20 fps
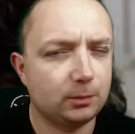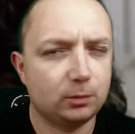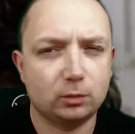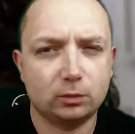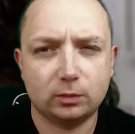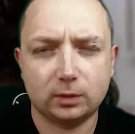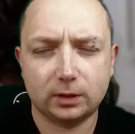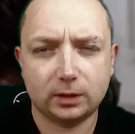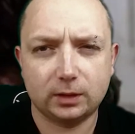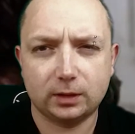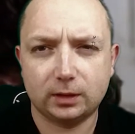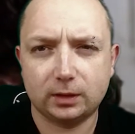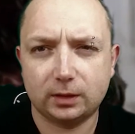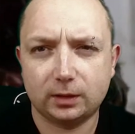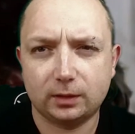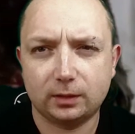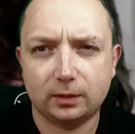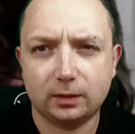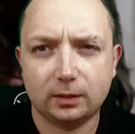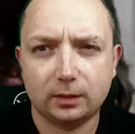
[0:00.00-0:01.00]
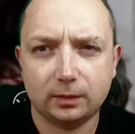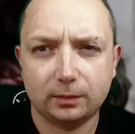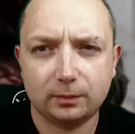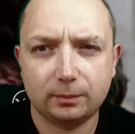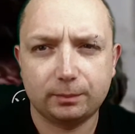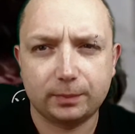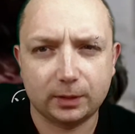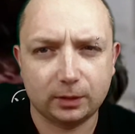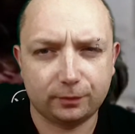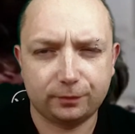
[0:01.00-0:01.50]
był
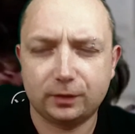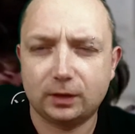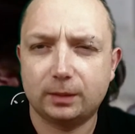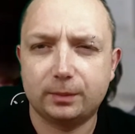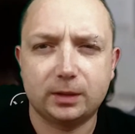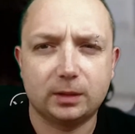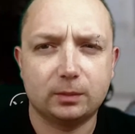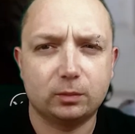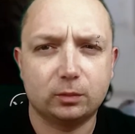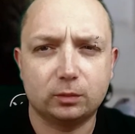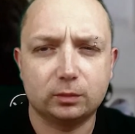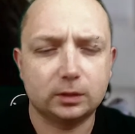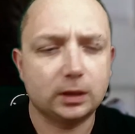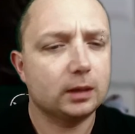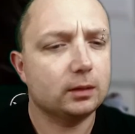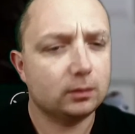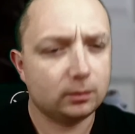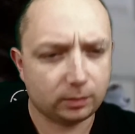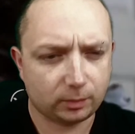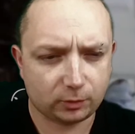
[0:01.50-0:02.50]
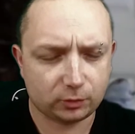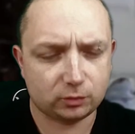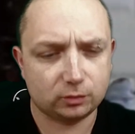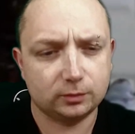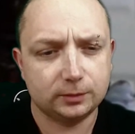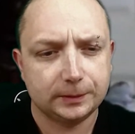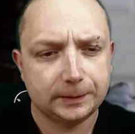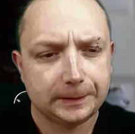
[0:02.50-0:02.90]
pedofilem, nie był... Nie, po prostu...